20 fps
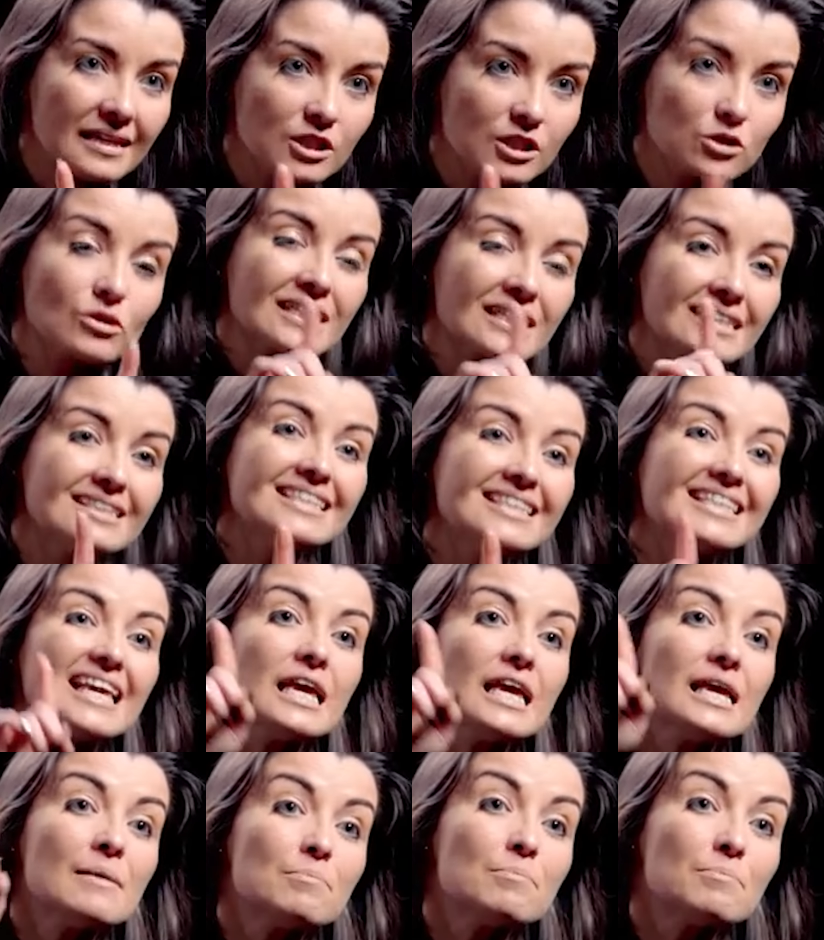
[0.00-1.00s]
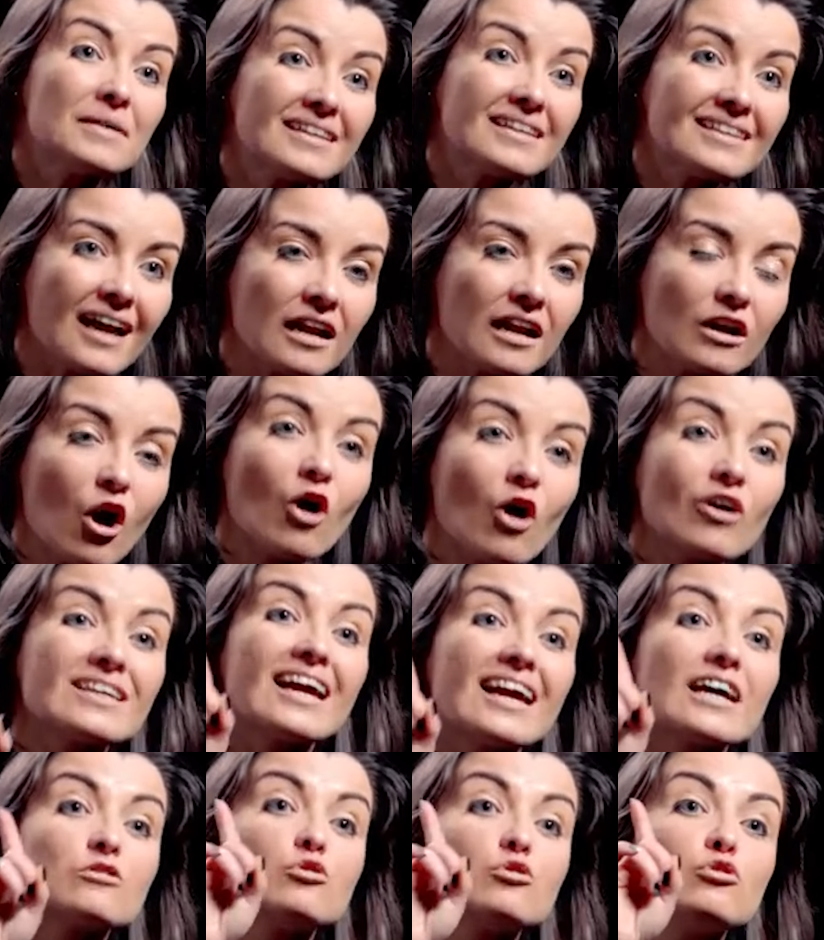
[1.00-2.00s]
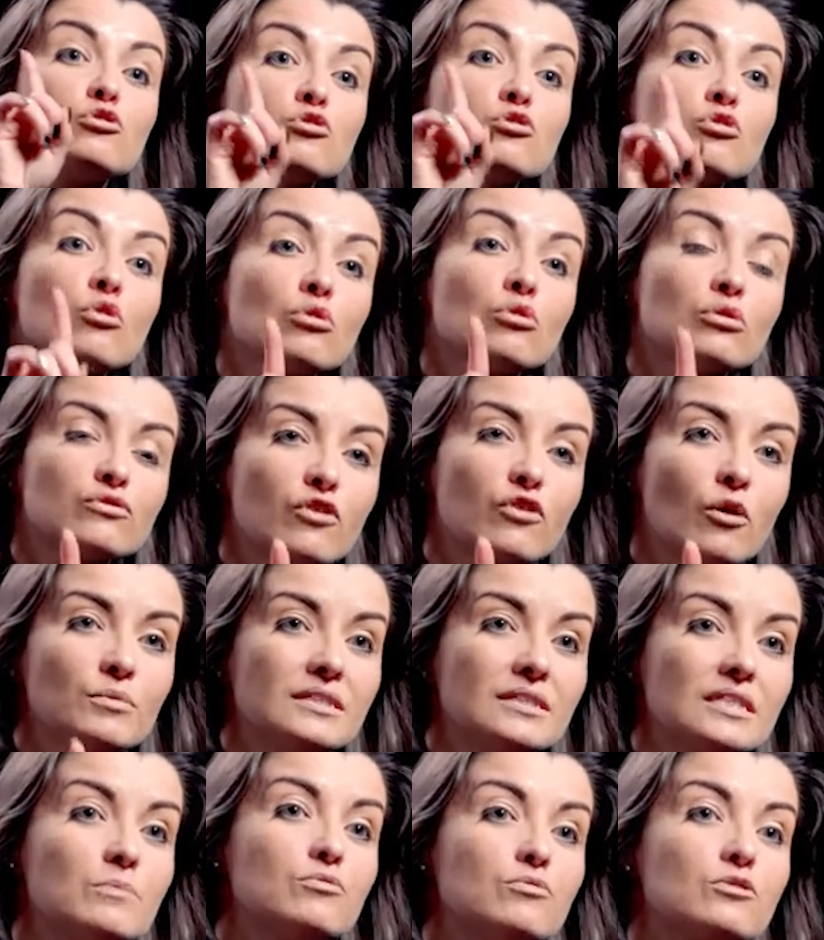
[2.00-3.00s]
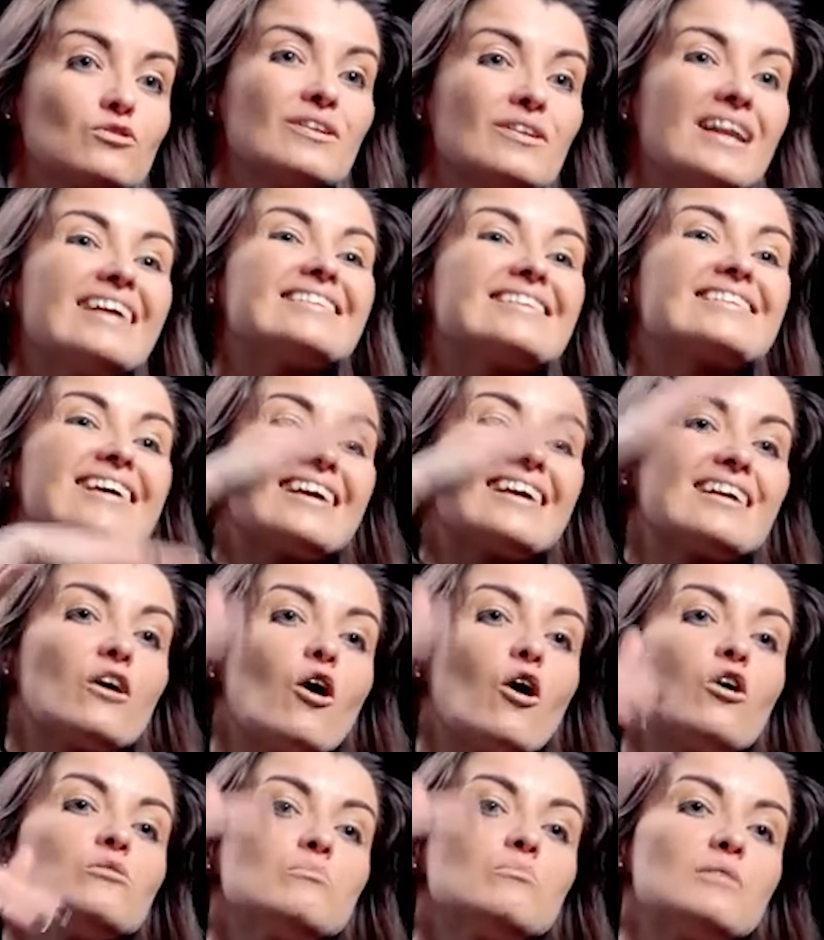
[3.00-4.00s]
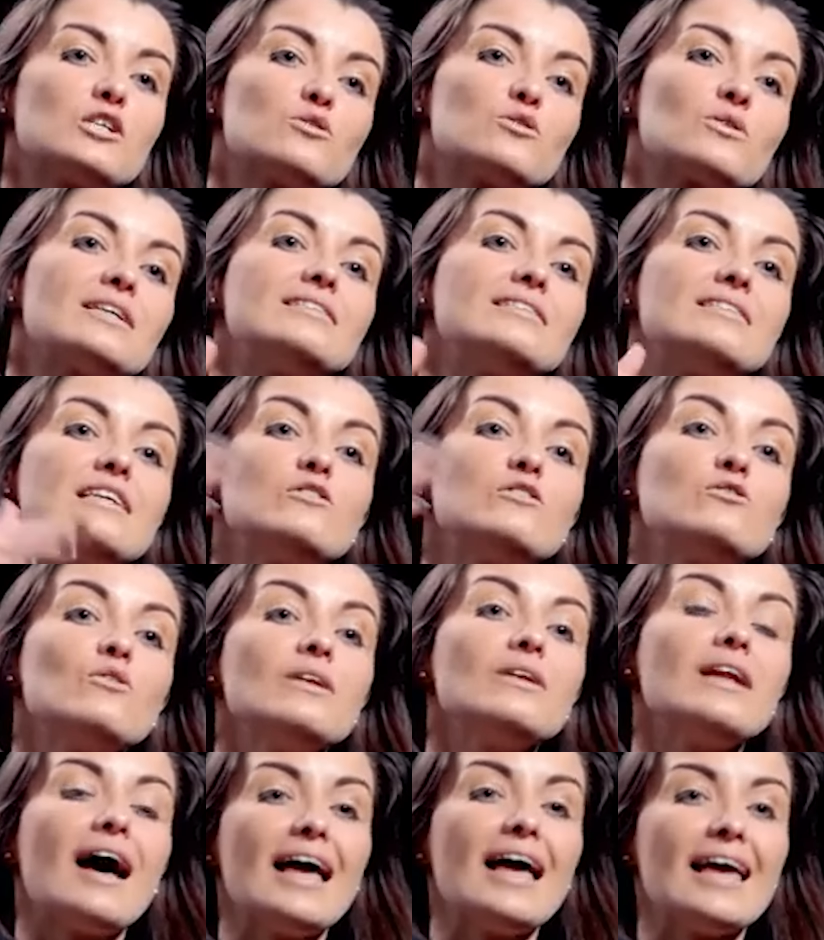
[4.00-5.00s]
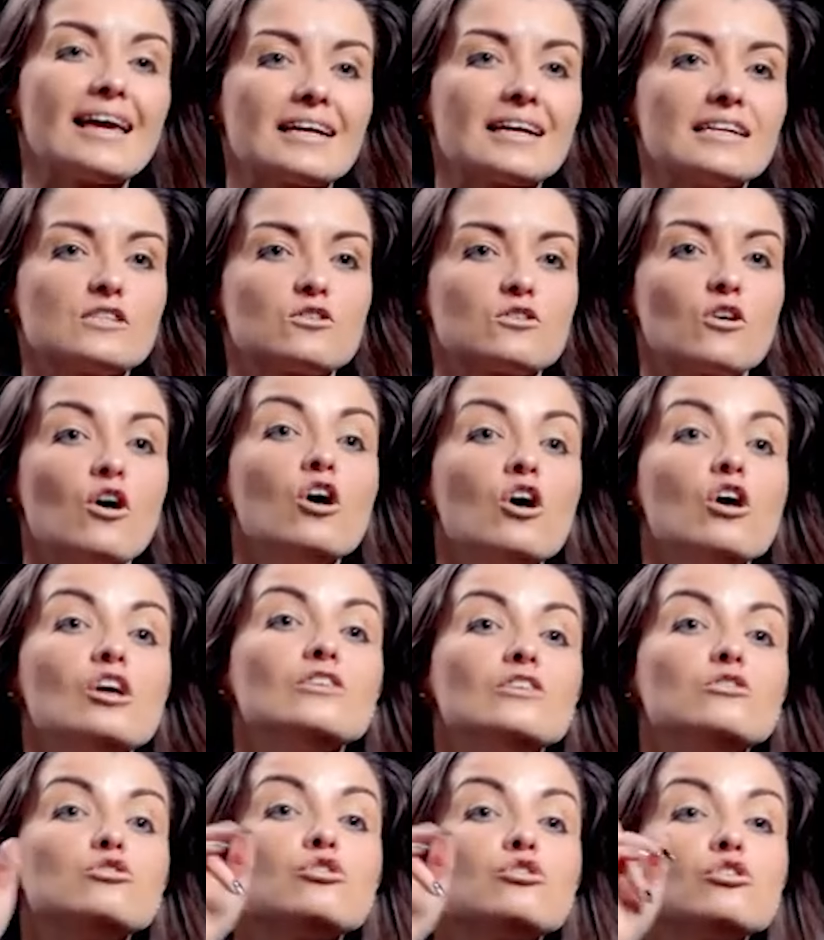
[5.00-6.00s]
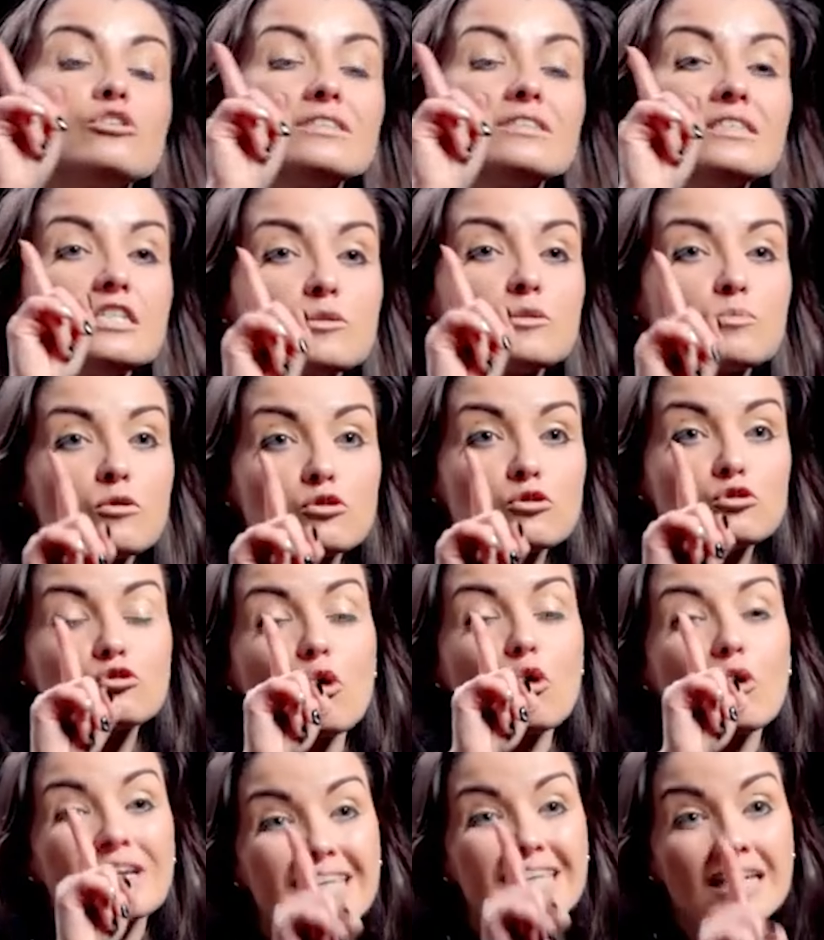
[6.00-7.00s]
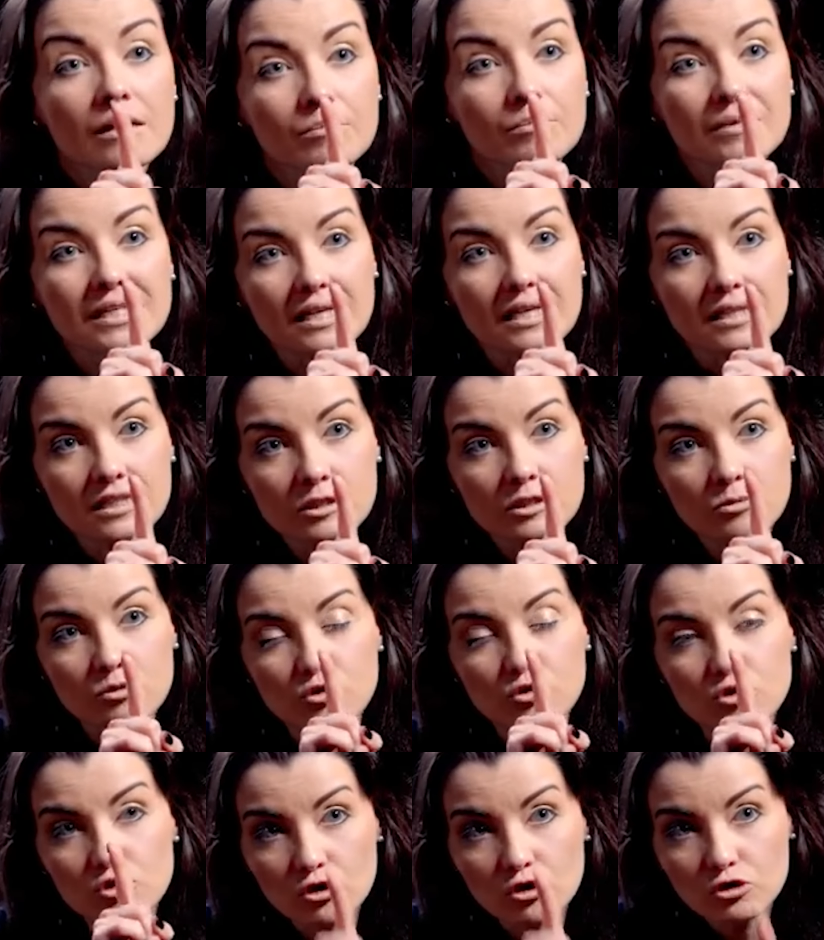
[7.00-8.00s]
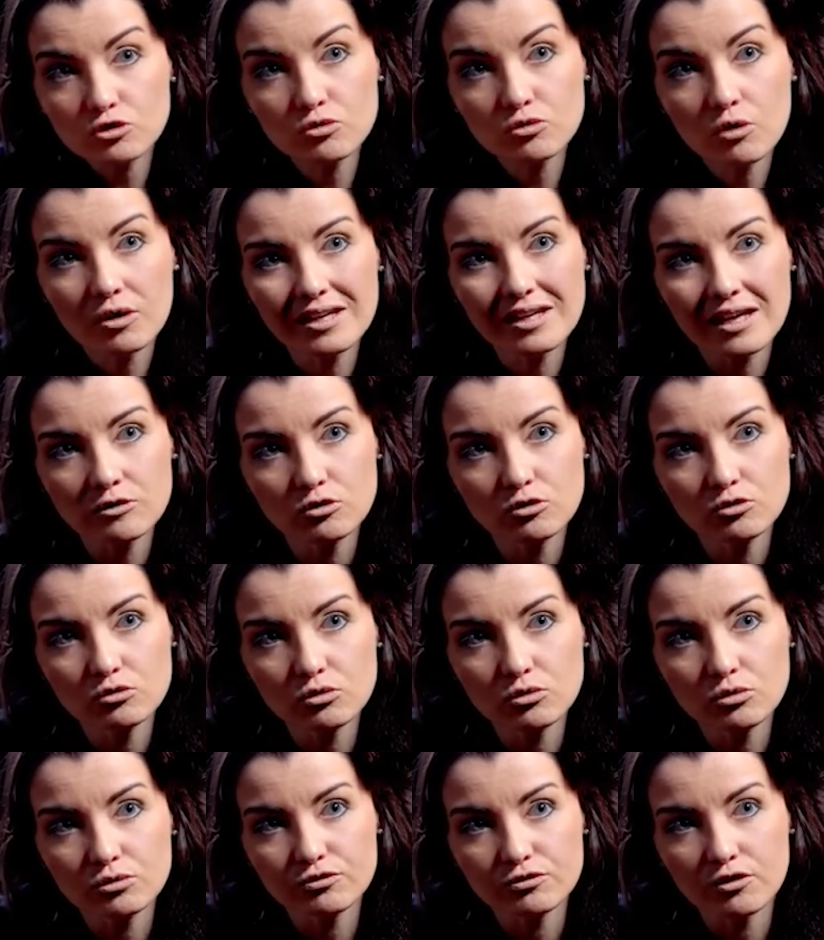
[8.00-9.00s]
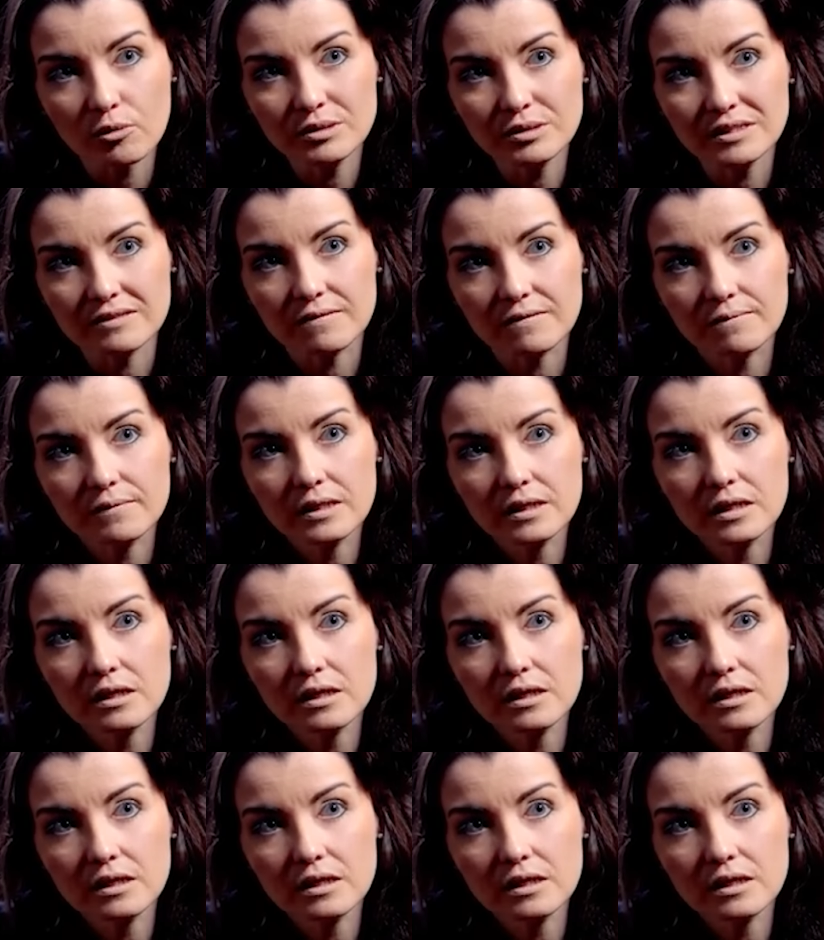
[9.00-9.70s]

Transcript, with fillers: juridiques et pénales en cas de non-conformité puisque la très grande majorité de la RSE ne dispose d'aucun mécanisme de sanction en cas de non-conformité.